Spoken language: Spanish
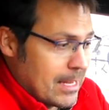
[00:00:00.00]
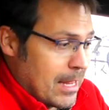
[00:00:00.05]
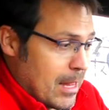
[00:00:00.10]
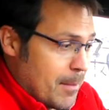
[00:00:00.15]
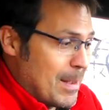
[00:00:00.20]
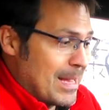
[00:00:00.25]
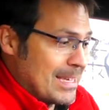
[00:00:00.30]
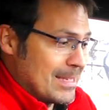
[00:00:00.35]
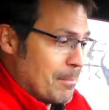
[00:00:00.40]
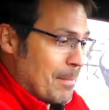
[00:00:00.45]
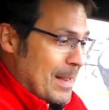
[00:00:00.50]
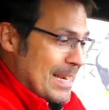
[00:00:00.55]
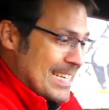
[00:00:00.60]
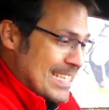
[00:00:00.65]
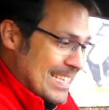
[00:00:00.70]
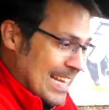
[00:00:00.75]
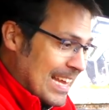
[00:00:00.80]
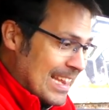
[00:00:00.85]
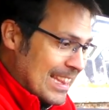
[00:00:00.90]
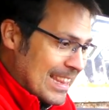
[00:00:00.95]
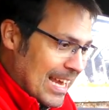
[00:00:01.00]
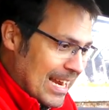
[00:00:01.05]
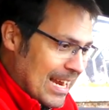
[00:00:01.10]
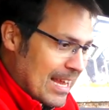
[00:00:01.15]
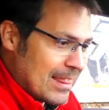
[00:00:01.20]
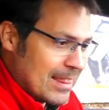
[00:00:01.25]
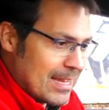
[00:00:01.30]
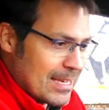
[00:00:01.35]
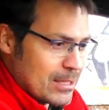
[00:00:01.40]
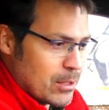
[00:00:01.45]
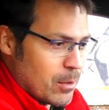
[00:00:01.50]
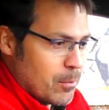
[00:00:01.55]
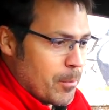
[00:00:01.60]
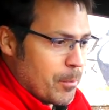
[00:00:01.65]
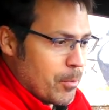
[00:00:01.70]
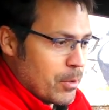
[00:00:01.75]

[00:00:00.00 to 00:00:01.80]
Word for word: además bastante grandes como